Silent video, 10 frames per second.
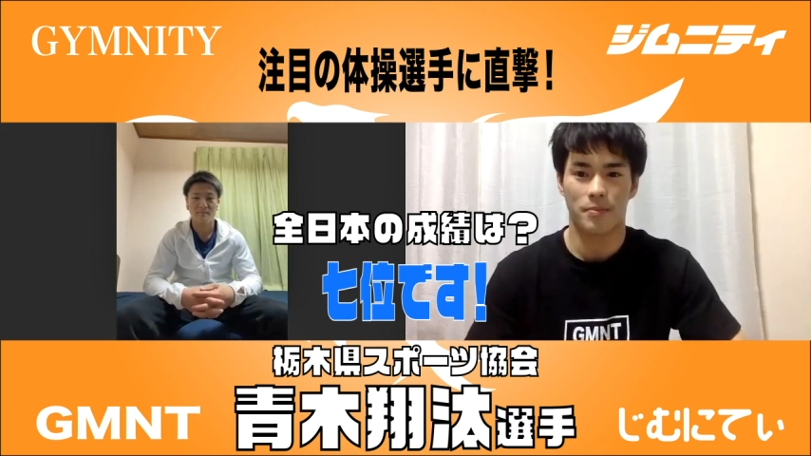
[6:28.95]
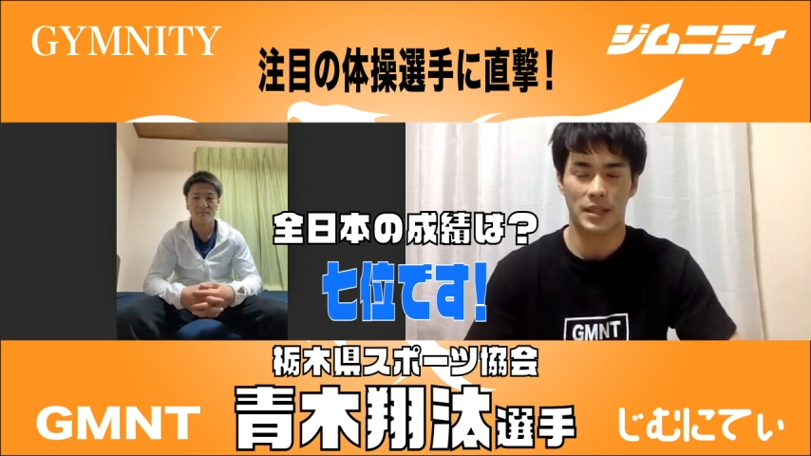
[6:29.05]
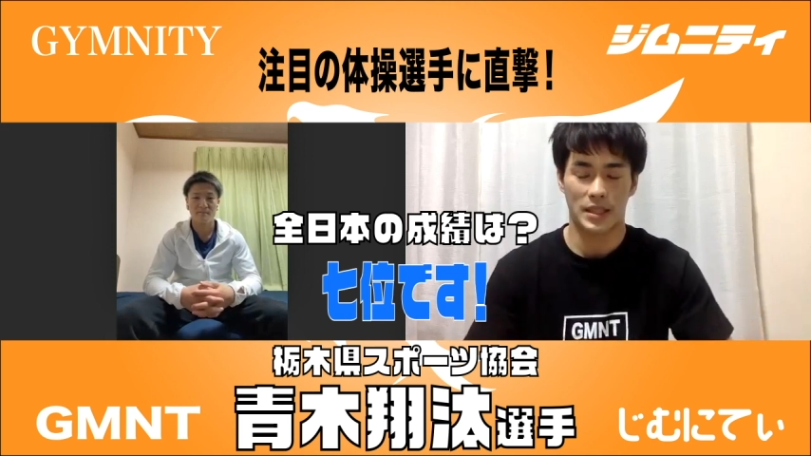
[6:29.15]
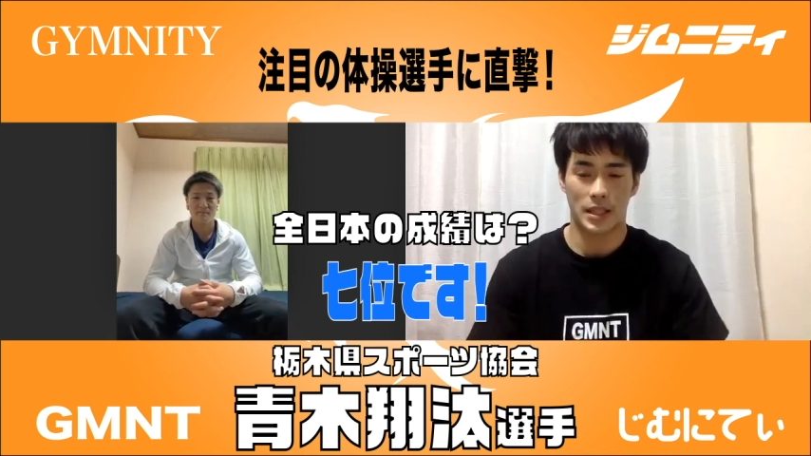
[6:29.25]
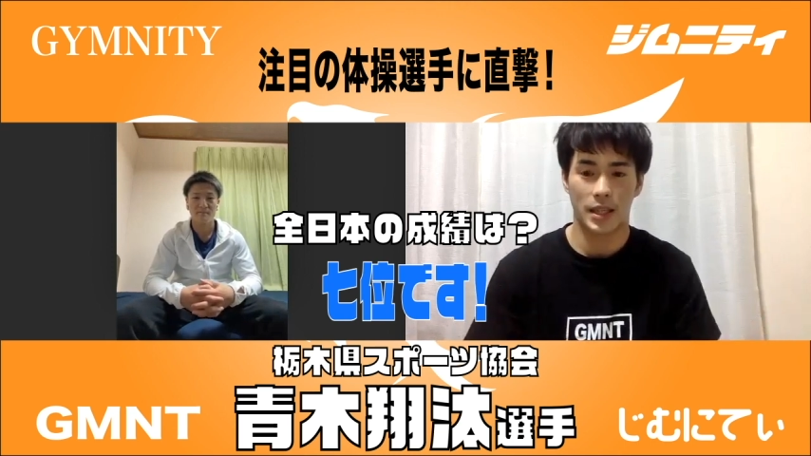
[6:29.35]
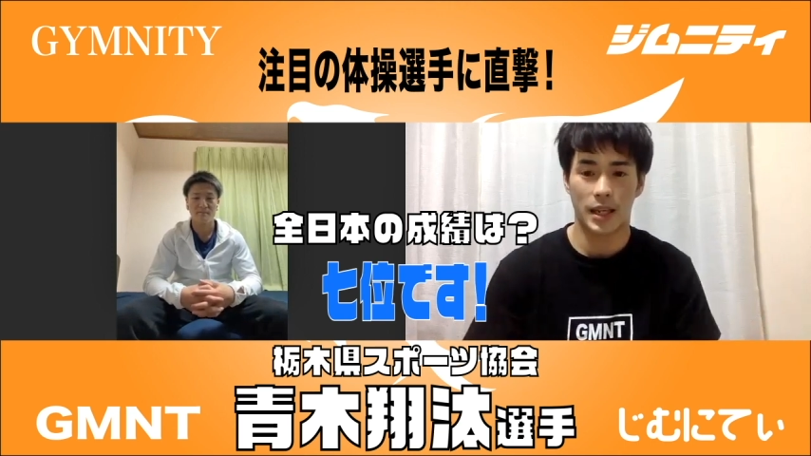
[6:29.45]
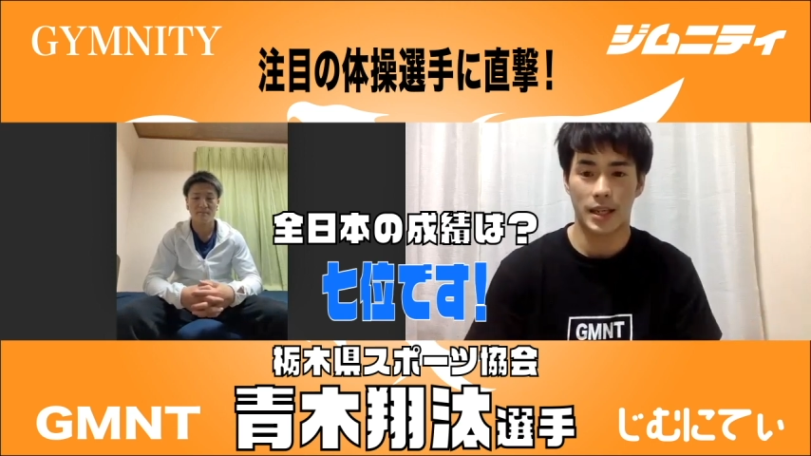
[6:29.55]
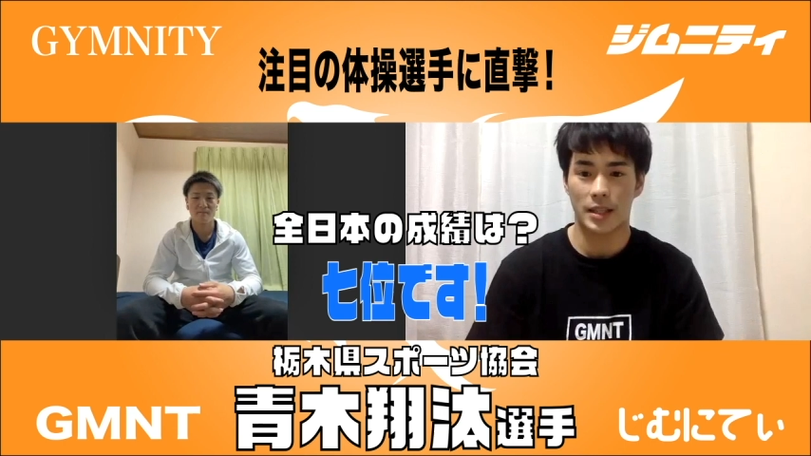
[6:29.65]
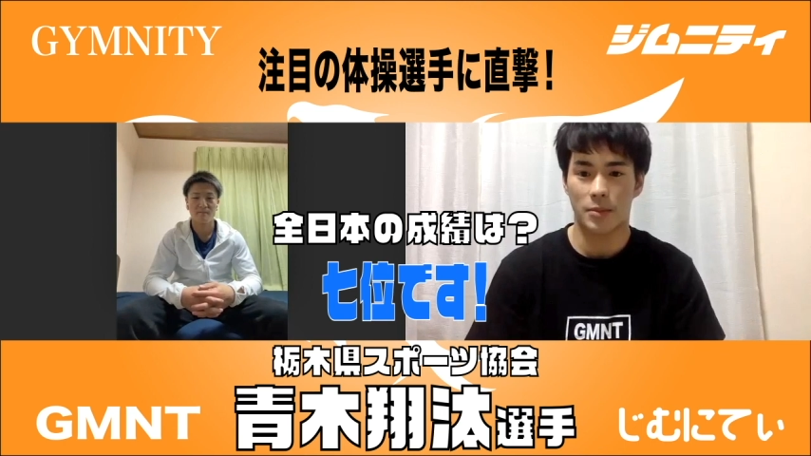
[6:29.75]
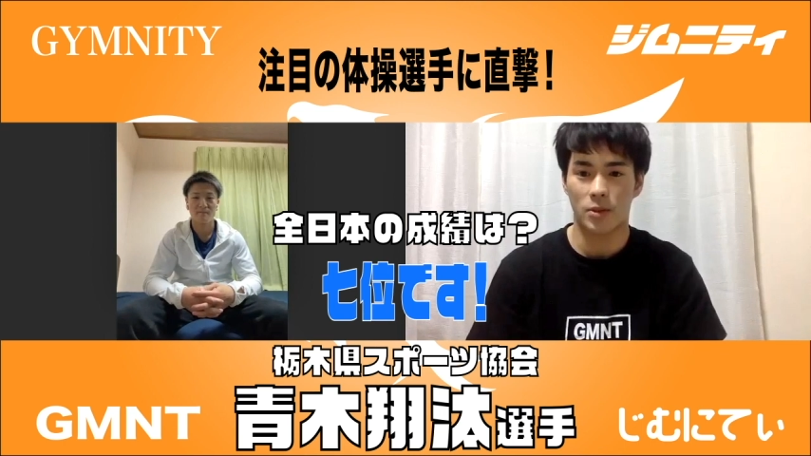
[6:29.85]
まあ、市議
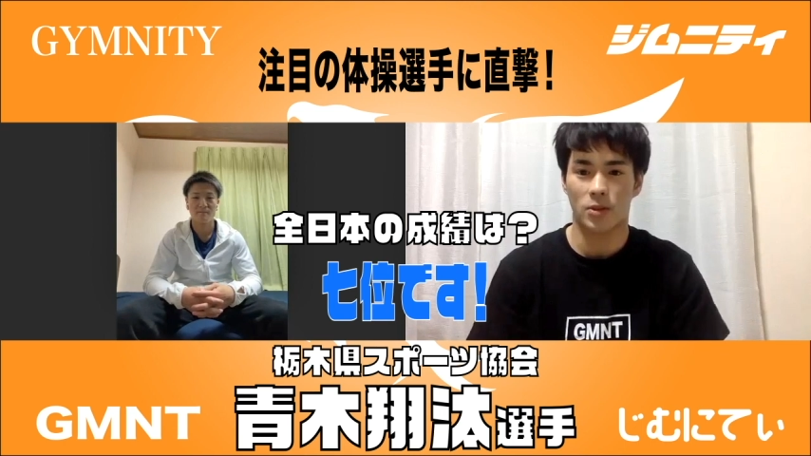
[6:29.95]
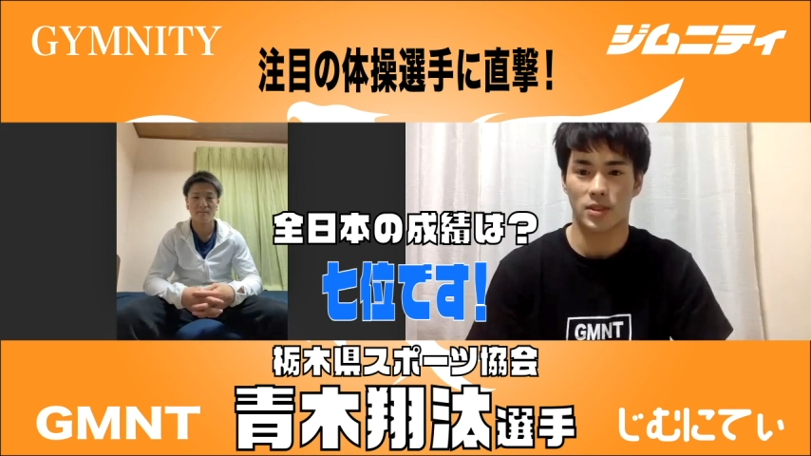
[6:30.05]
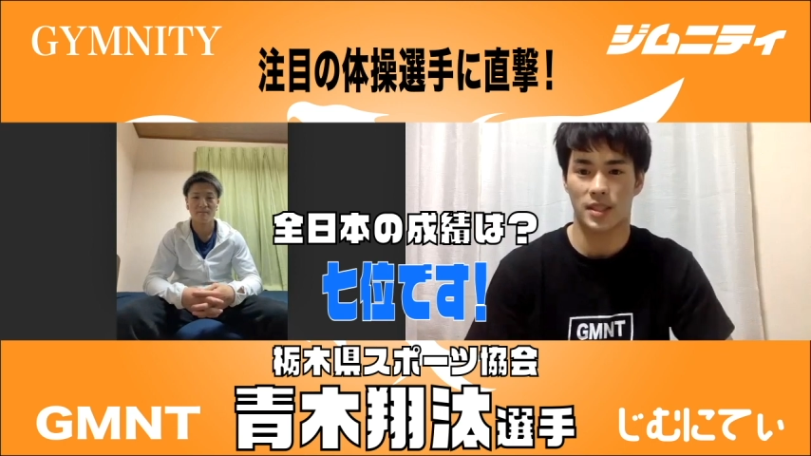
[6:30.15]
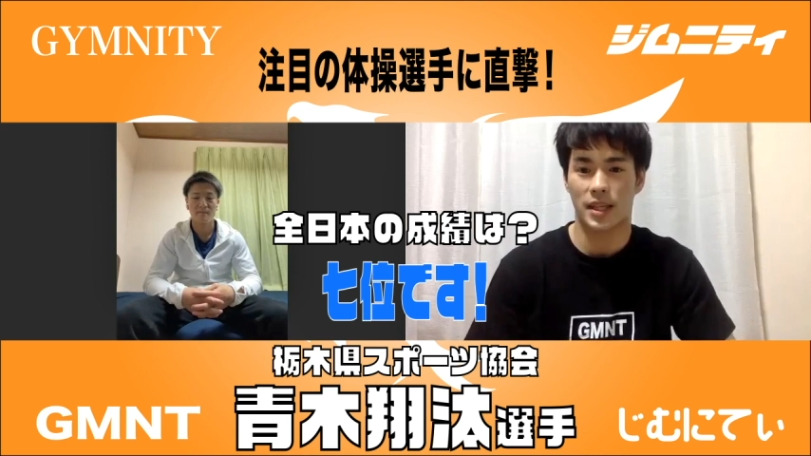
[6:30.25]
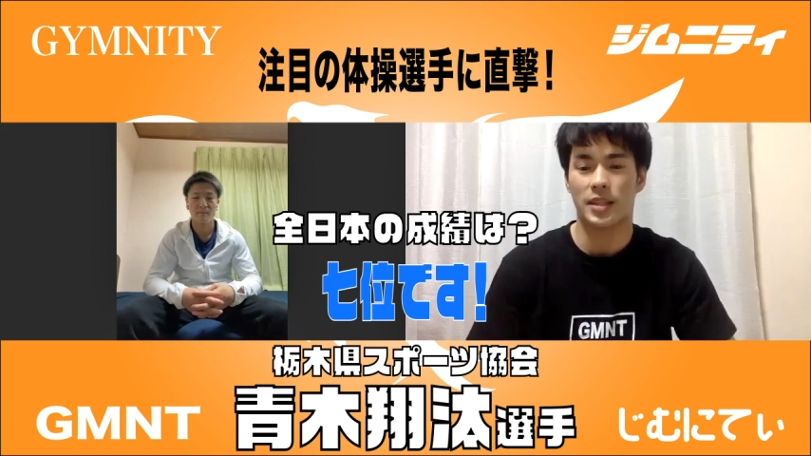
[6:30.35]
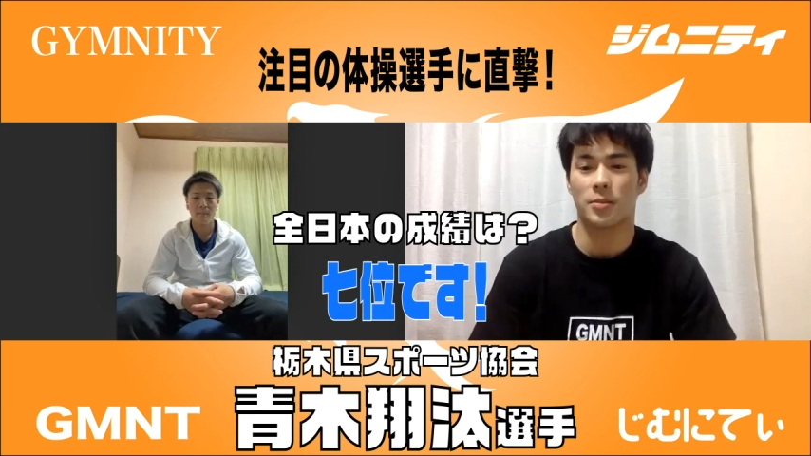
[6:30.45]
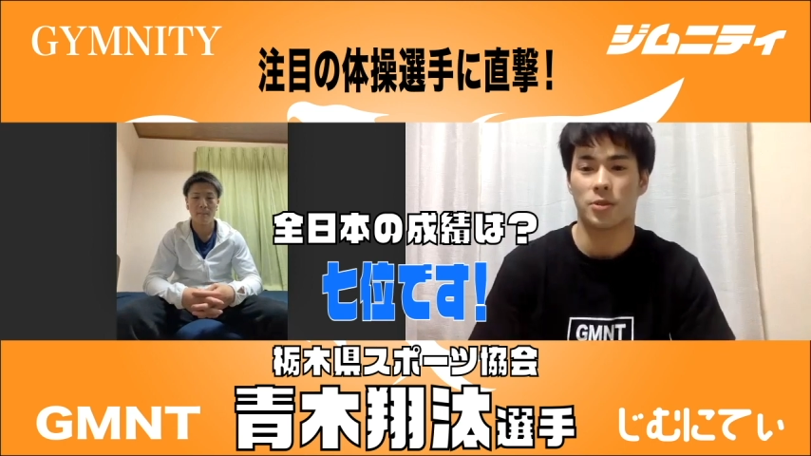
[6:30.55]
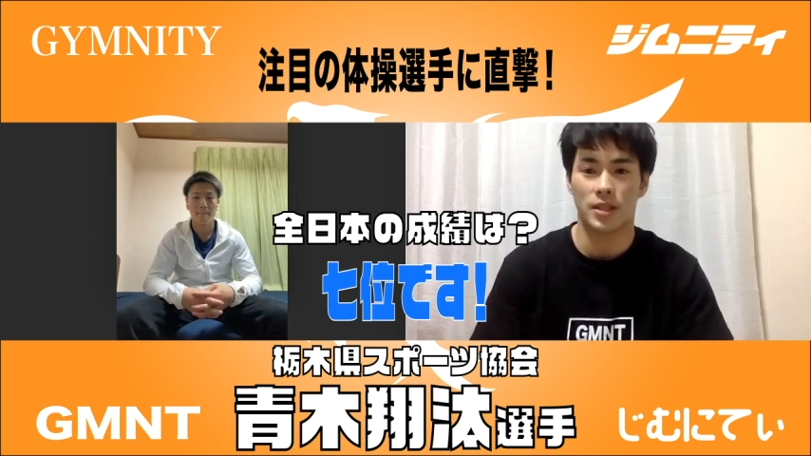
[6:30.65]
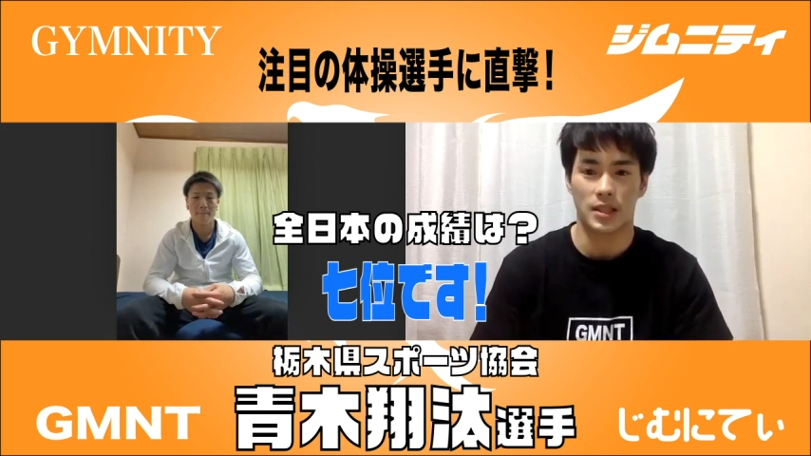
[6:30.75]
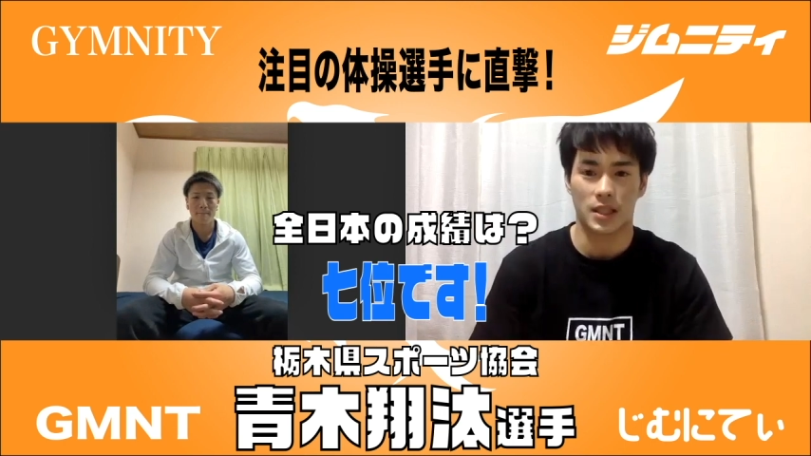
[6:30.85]
会でも試合でも
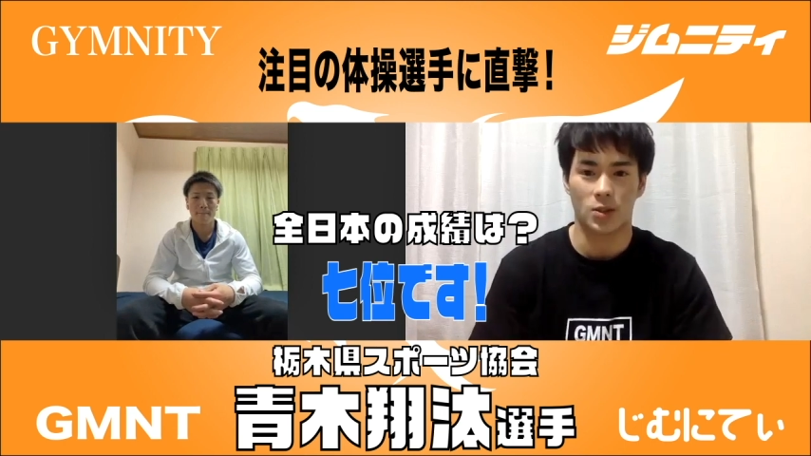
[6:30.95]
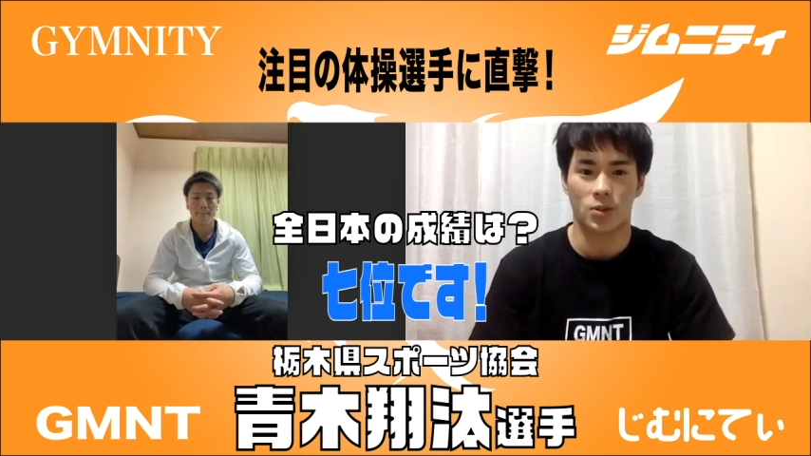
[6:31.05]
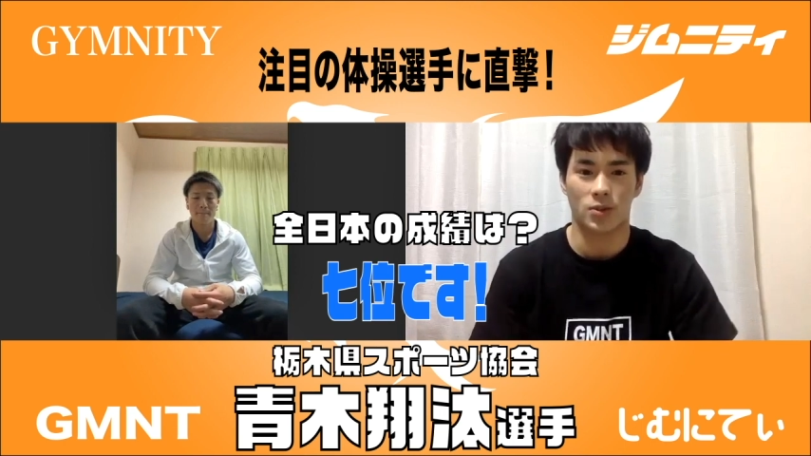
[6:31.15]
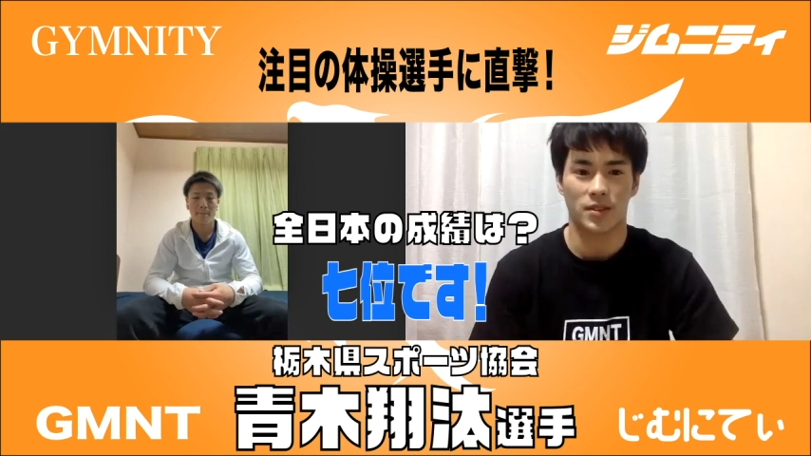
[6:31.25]
いいんですけど、